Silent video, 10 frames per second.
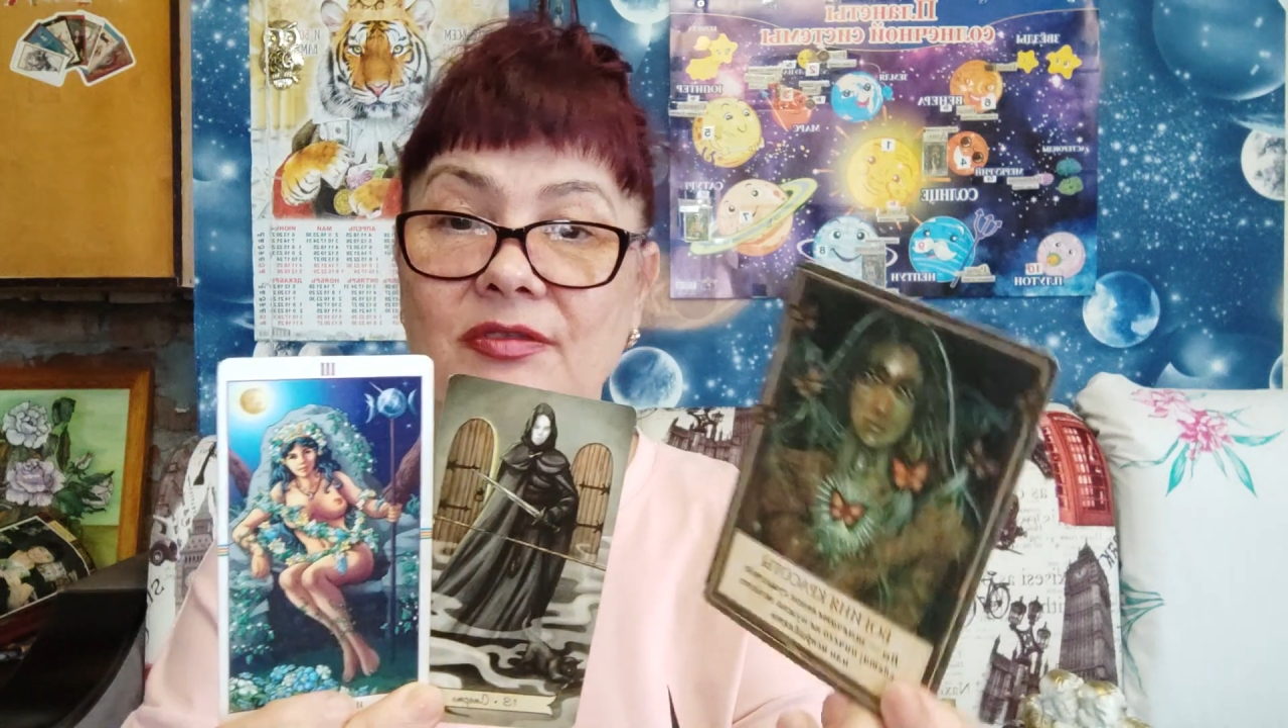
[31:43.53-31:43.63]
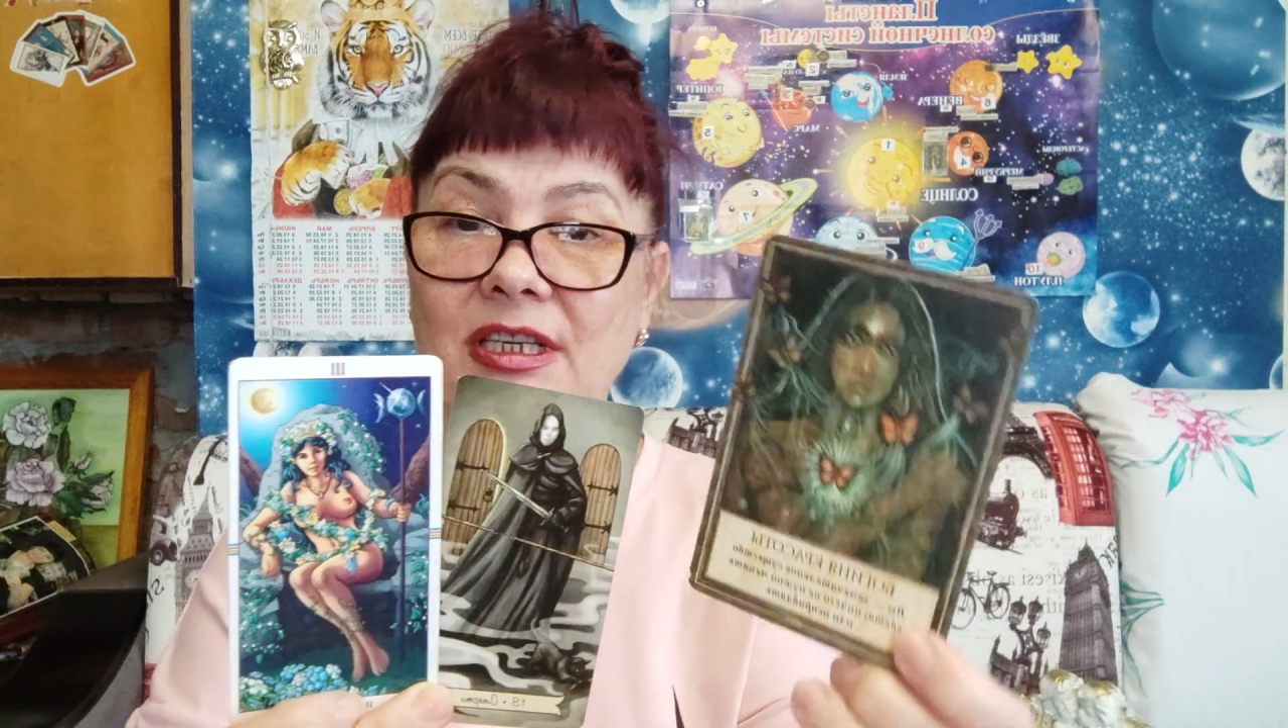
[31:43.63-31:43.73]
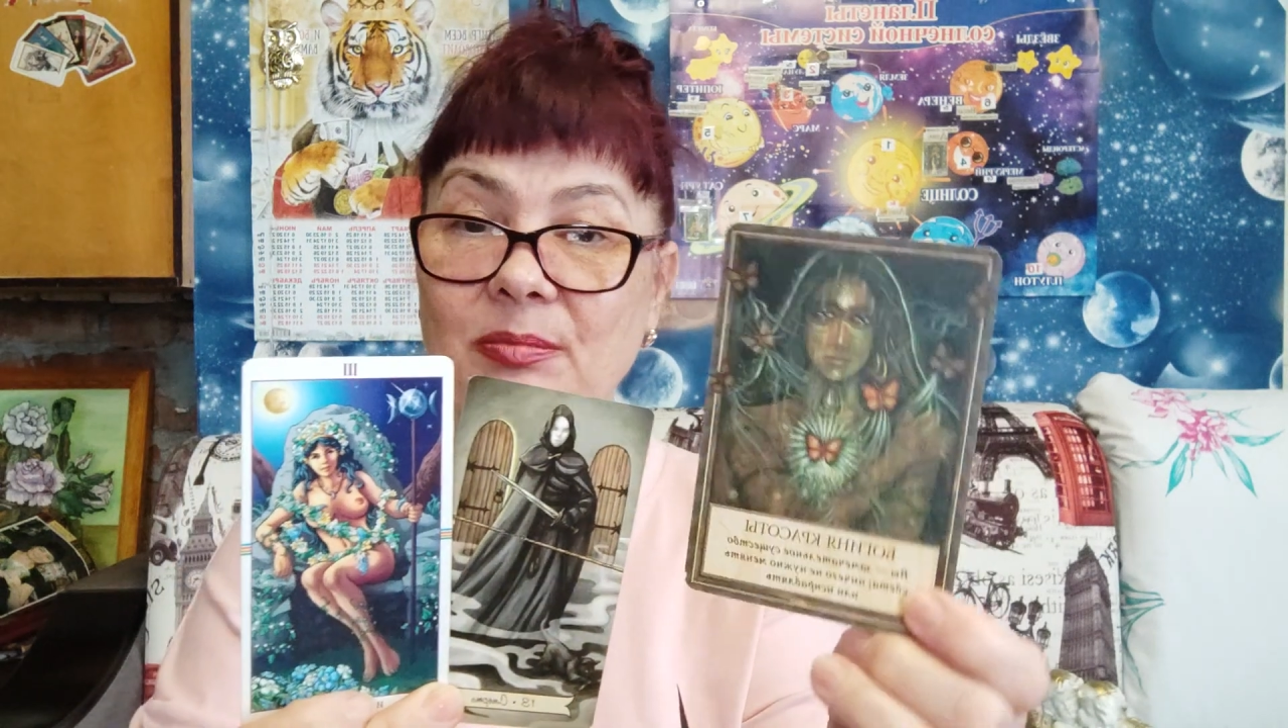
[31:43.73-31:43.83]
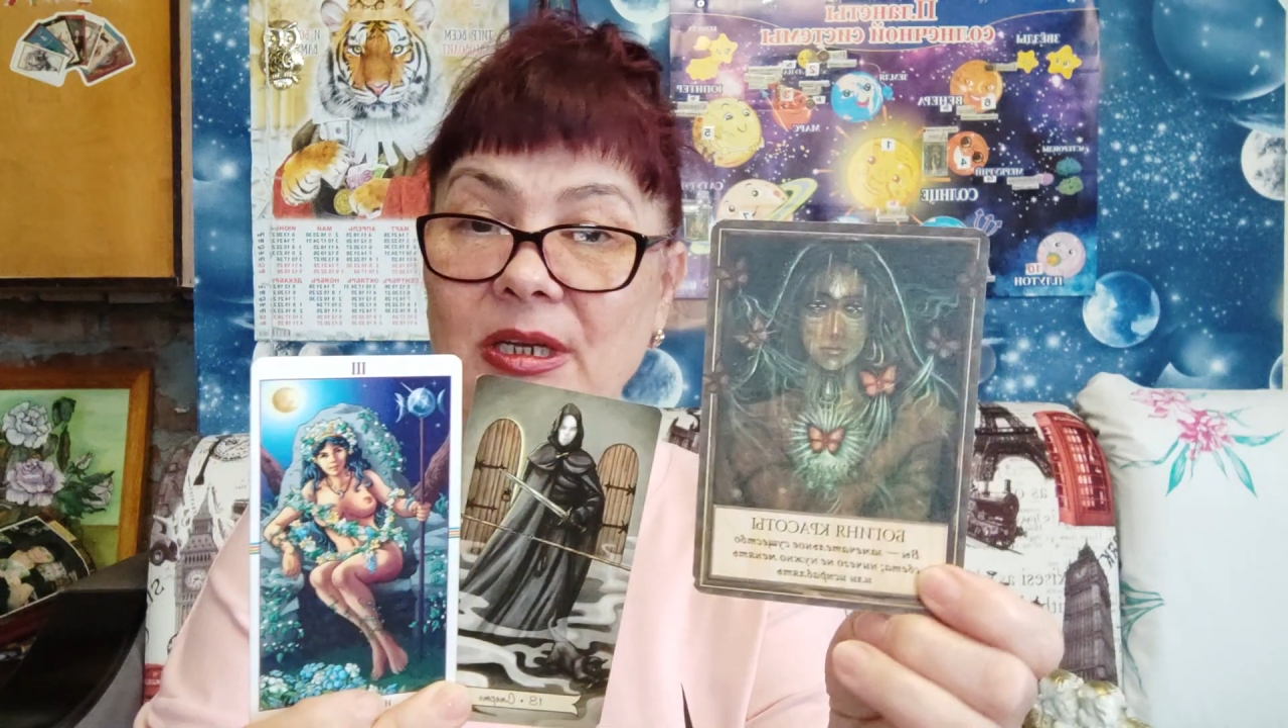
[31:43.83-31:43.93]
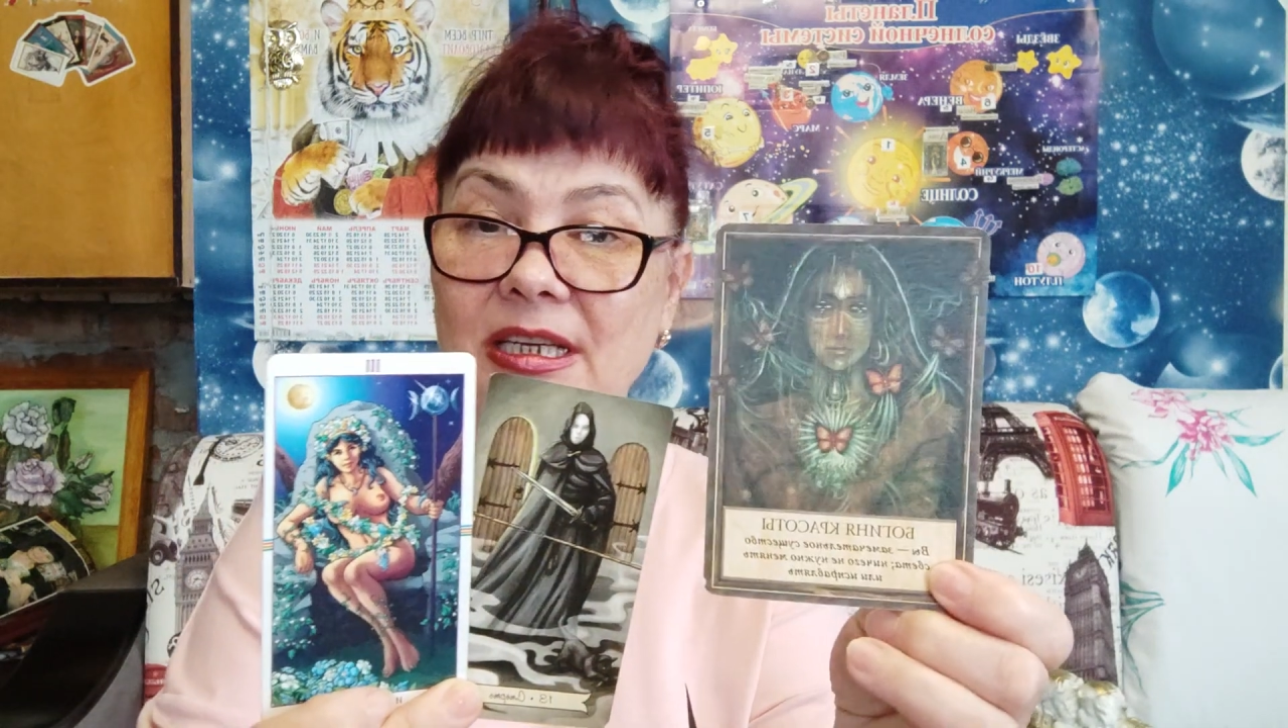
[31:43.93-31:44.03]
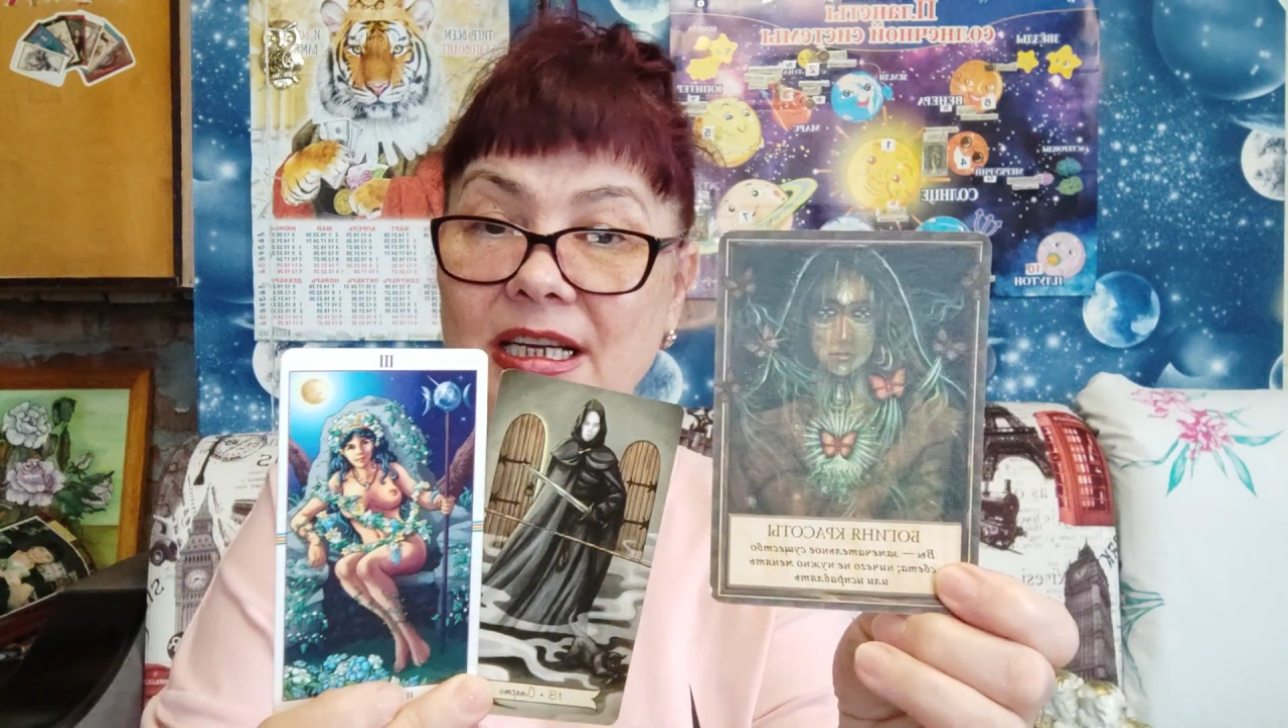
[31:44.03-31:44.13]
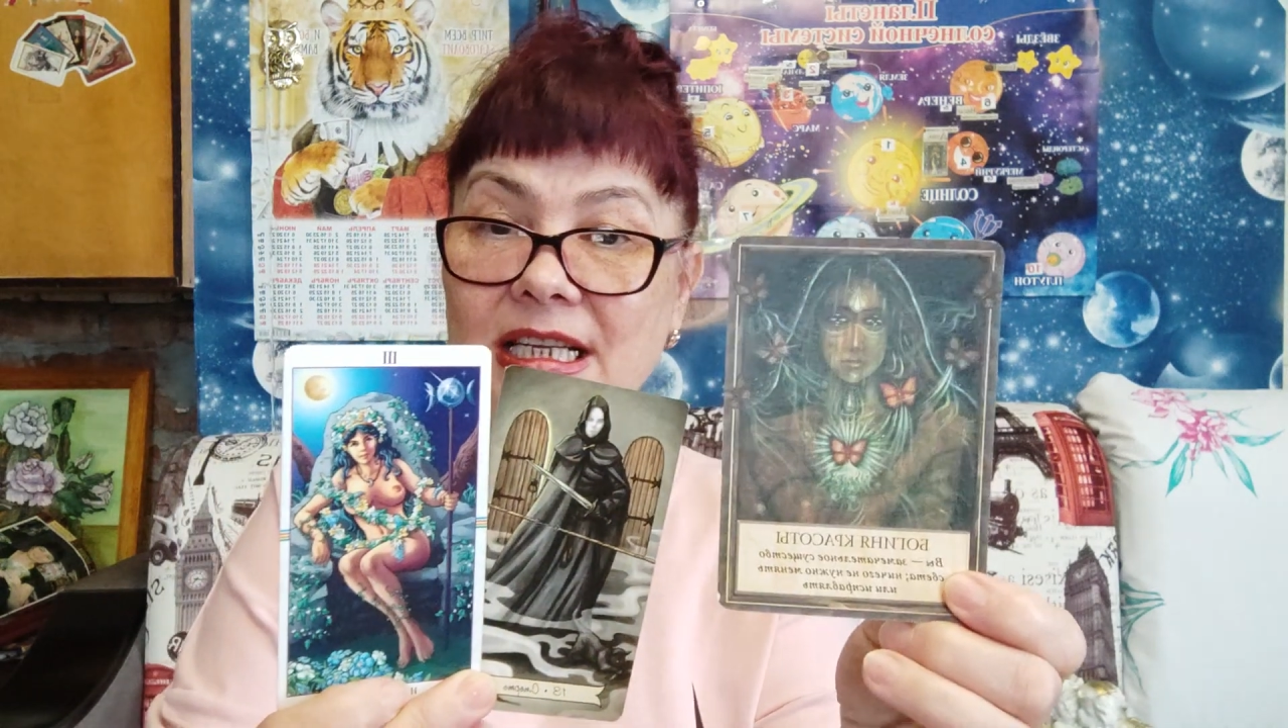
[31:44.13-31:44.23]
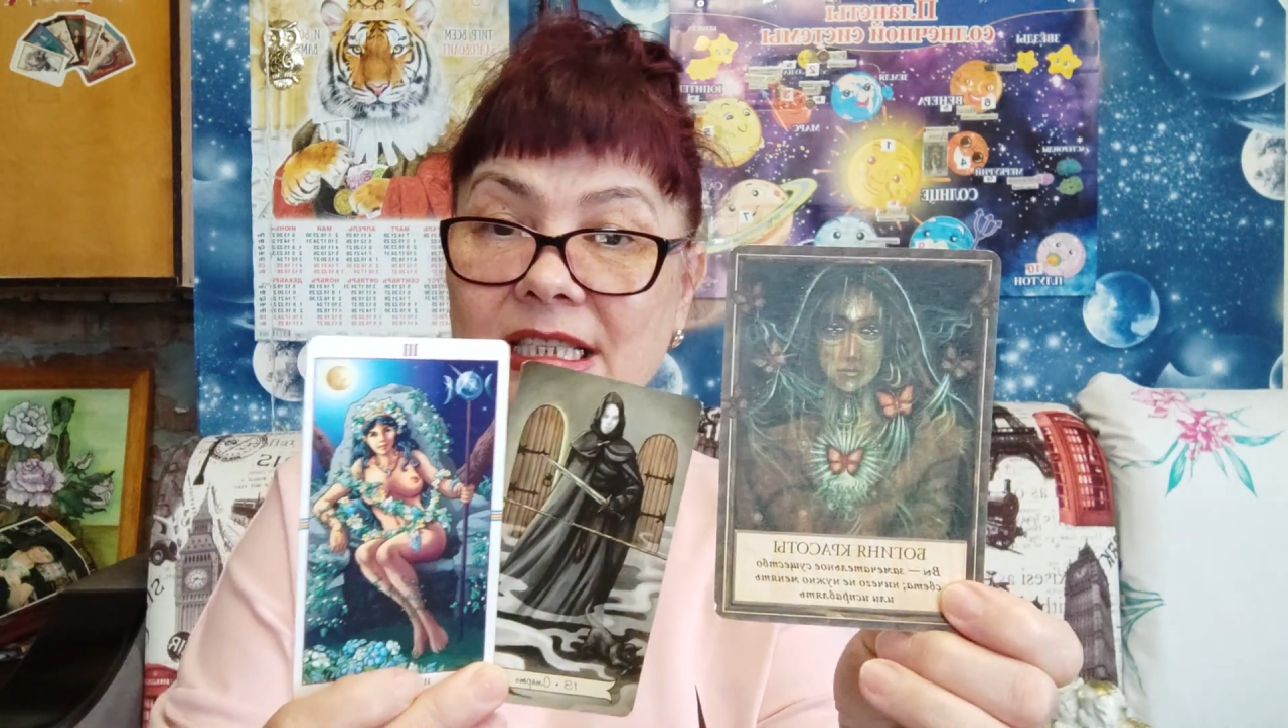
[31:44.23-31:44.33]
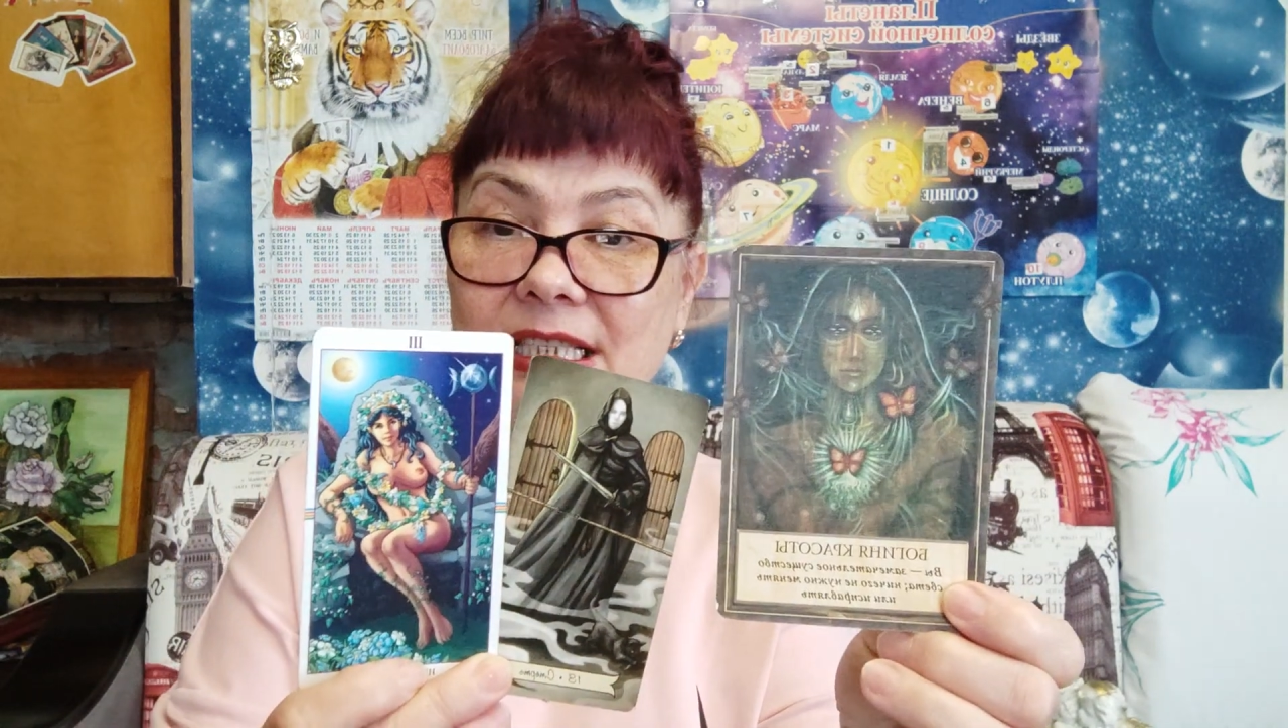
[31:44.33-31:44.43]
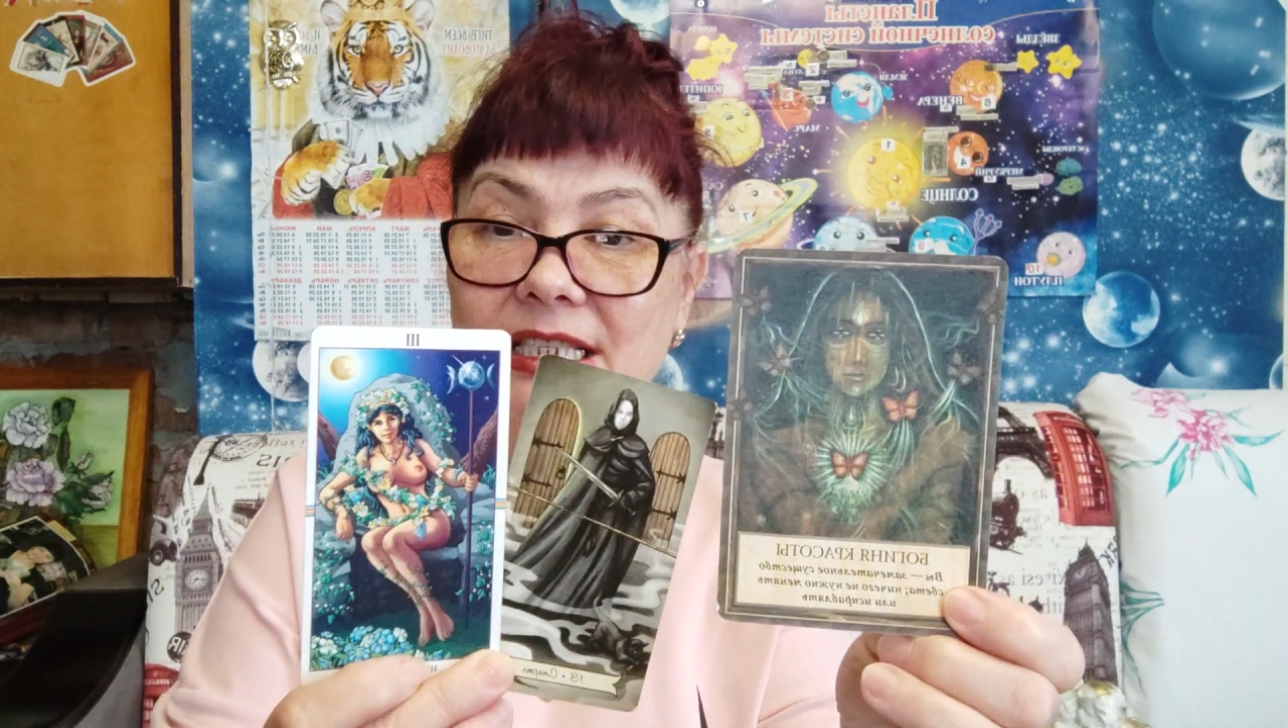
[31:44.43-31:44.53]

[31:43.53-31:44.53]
вы прекрасно,